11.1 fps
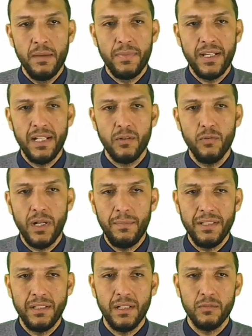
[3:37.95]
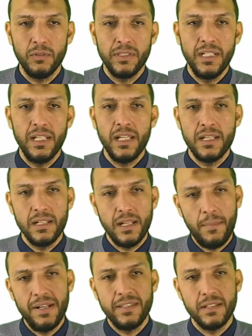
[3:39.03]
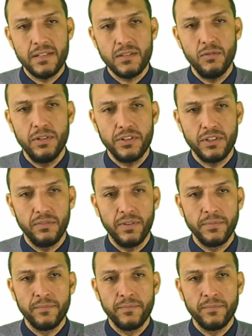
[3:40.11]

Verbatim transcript: بكده اكون عملت خطوه 2 اللي هي عملت انستول للجافا